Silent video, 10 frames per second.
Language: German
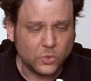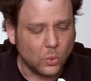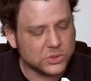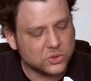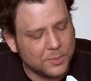
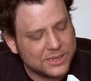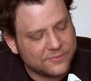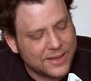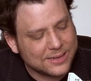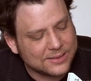und
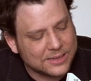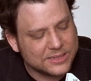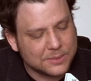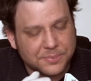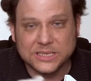somit werden dann
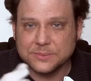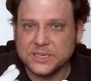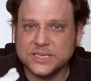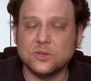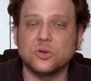diese Pins
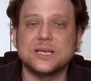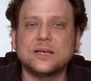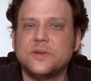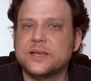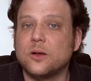mit diesen
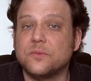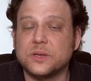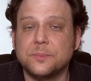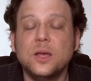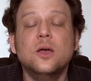Kontaktflächen auf
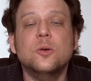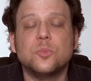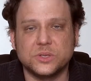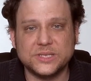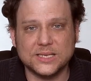dem
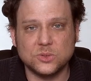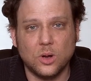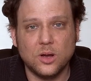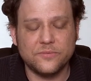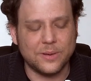
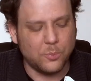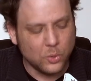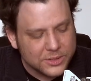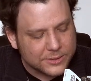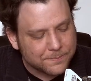Prozessor
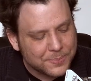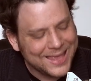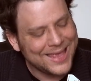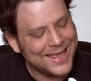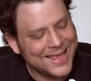verbunden.
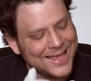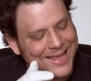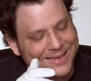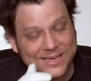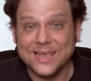
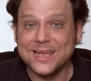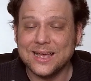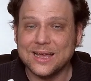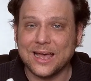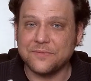Die
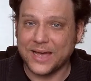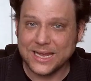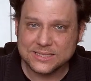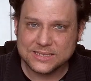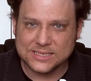
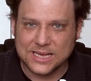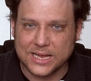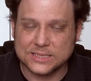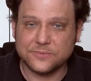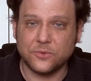
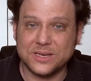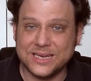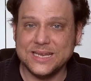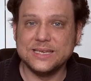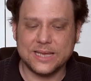Referenzdesigns von,
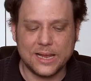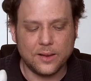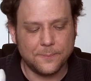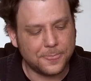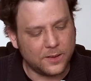den
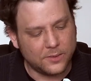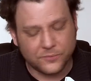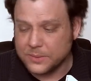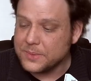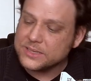Intel, äh,
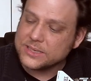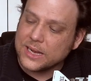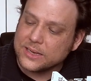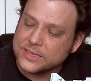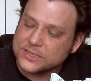von dem
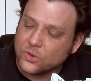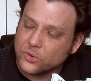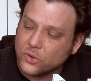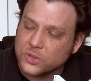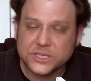Intel
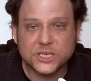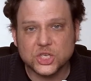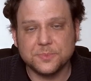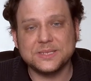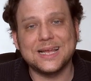X99
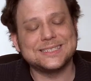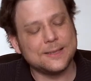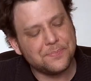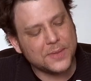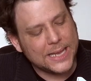Chipsatz,
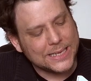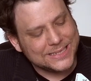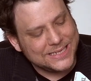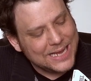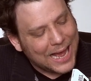
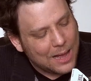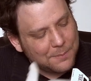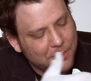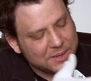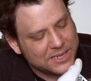die haben aber